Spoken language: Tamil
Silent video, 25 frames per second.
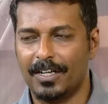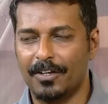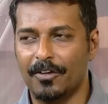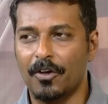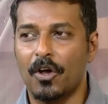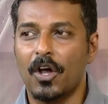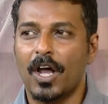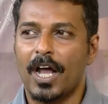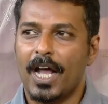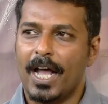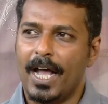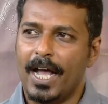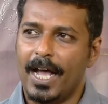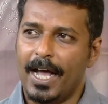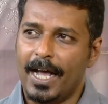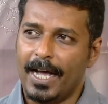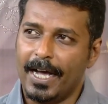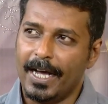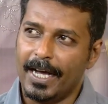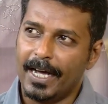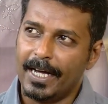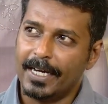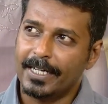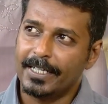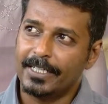I know.
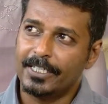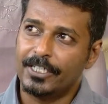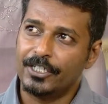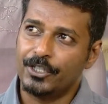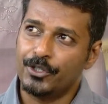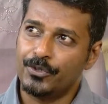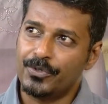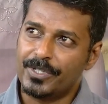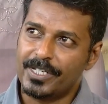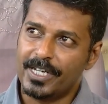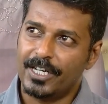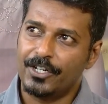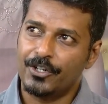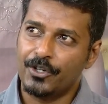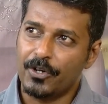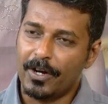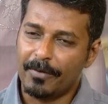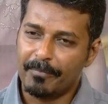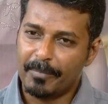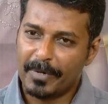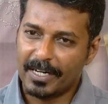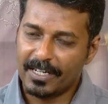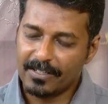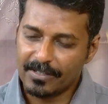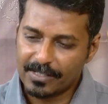And you said you
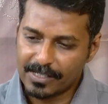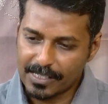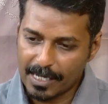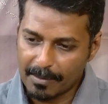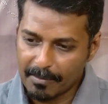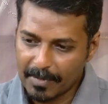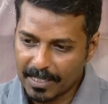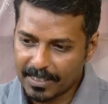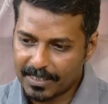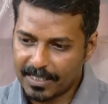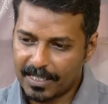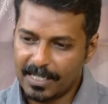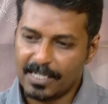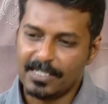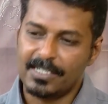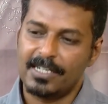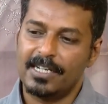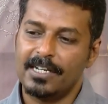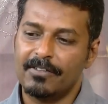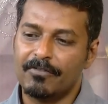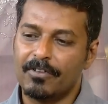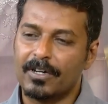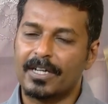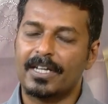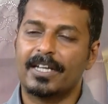have been
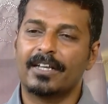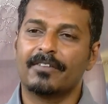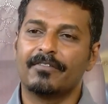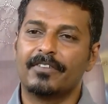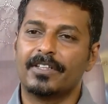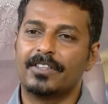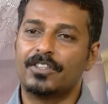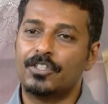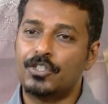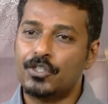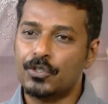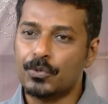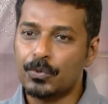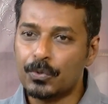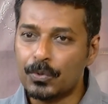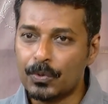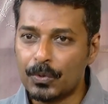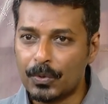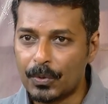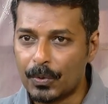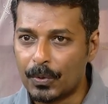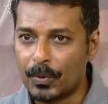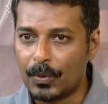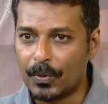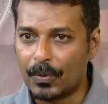simultaneously working with
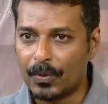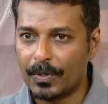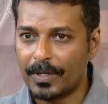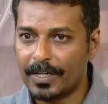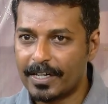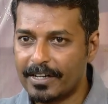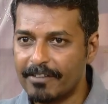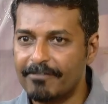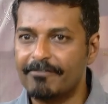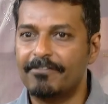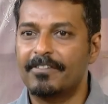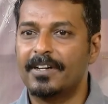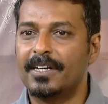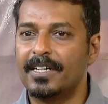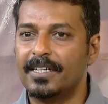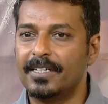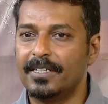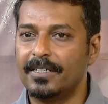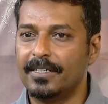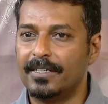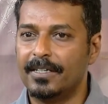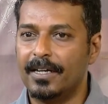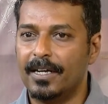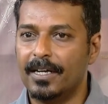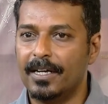two
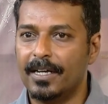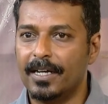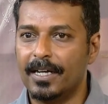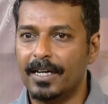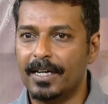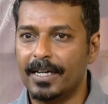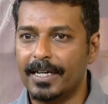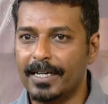different uh,